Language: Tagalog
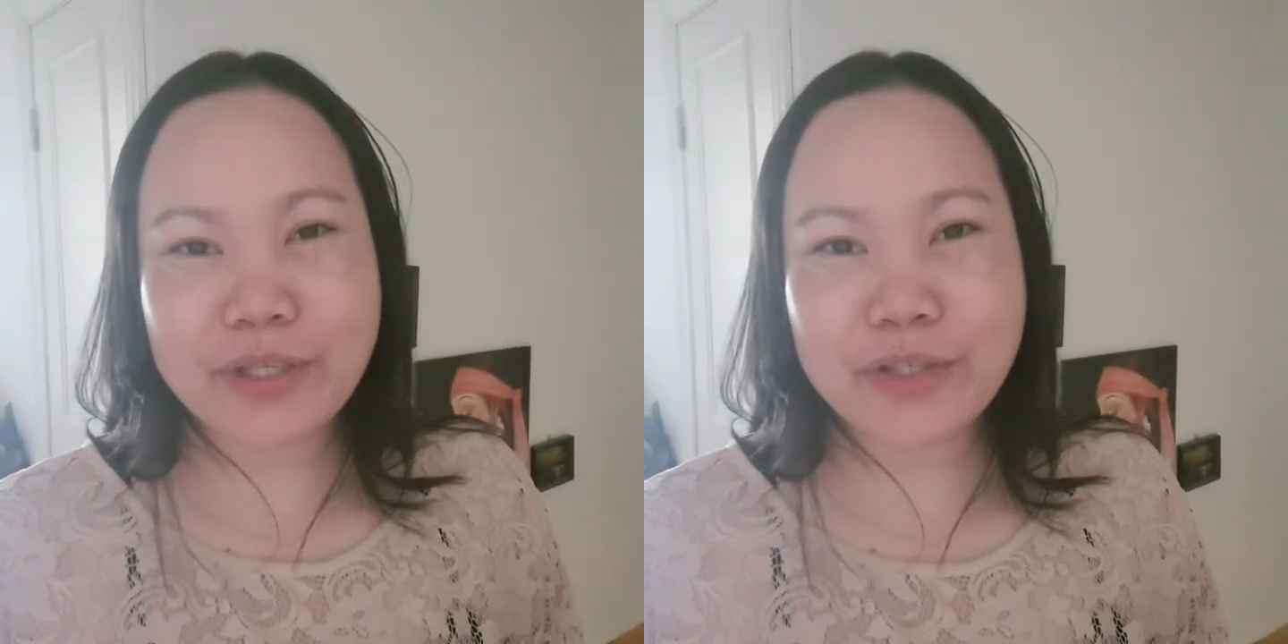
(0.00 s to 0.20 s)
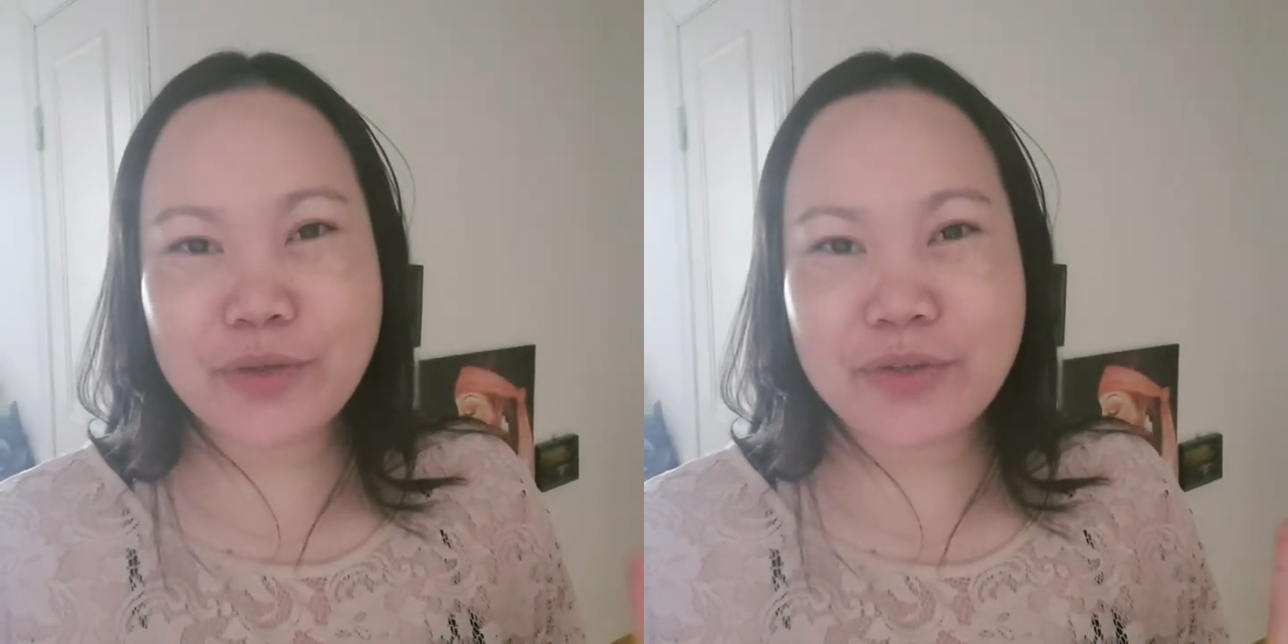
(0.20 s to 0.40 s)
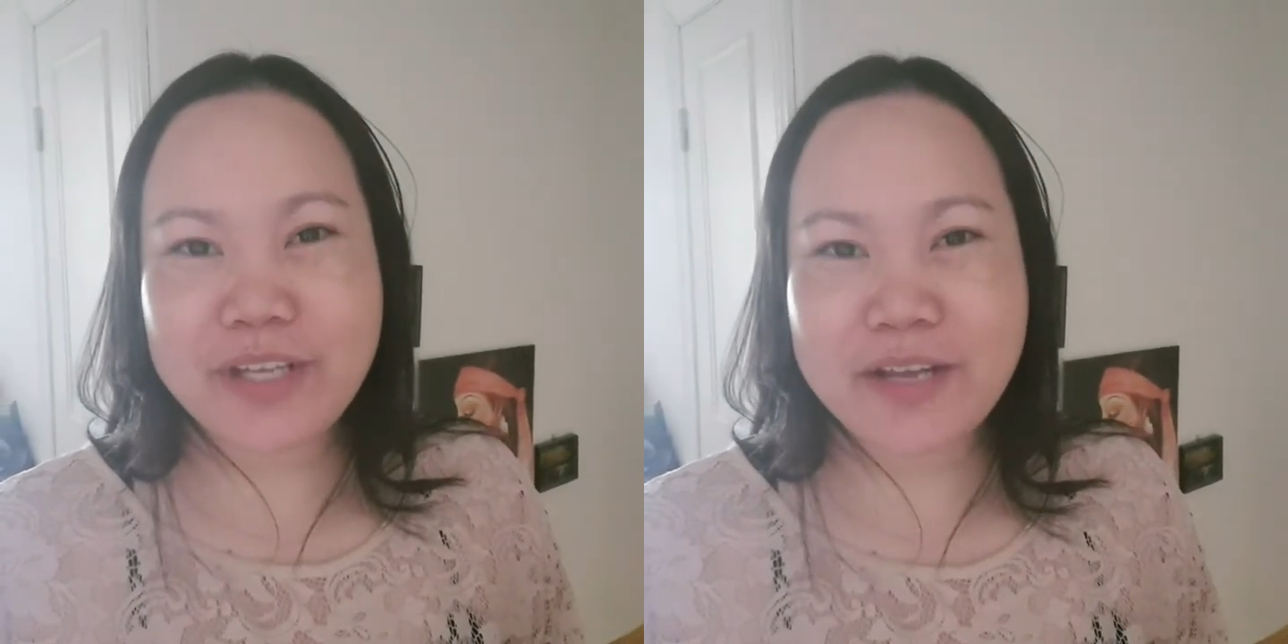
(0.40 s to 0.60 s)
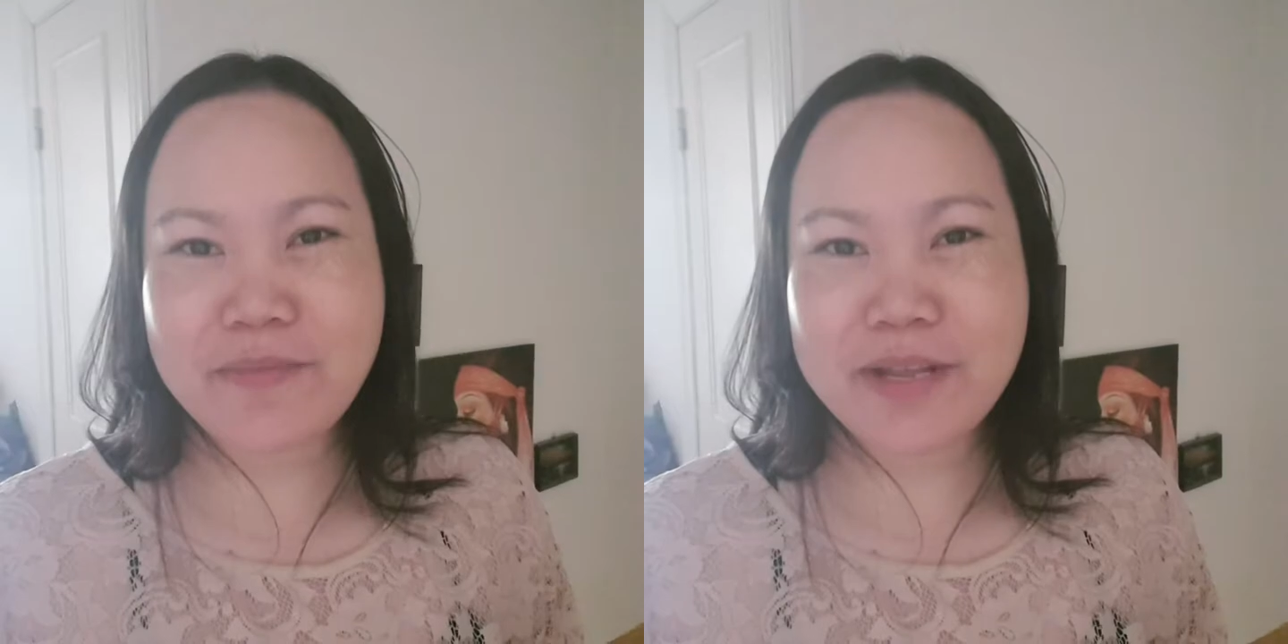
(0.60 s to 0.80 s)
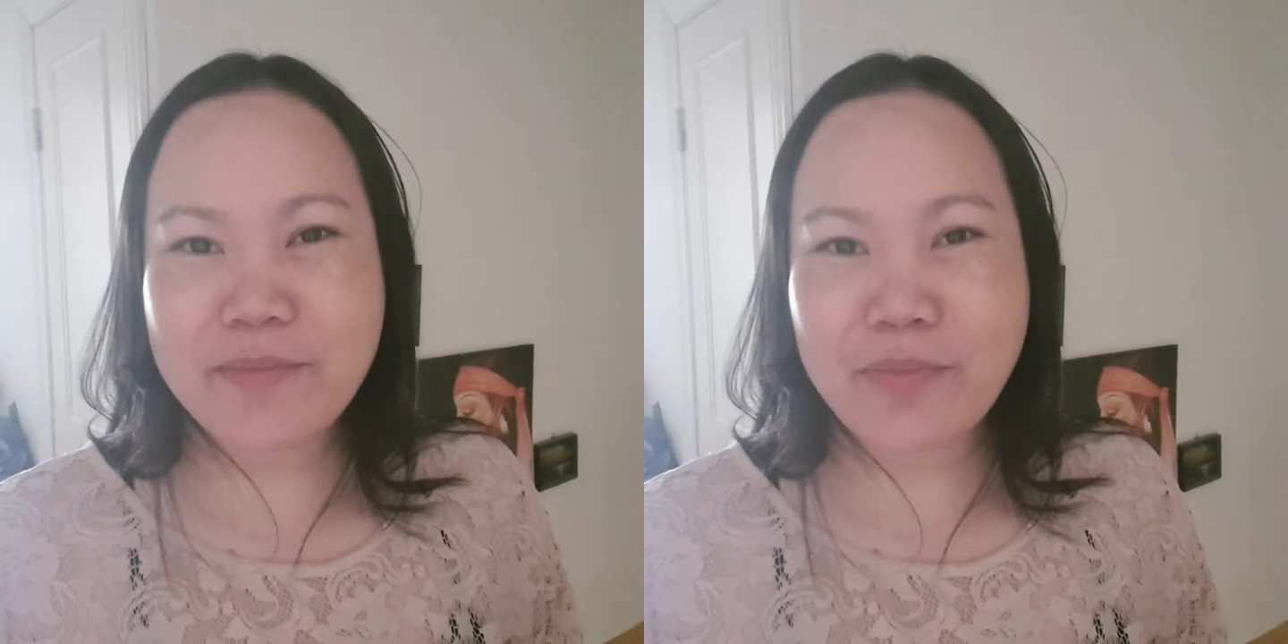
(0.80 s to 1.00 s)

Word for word: and good evening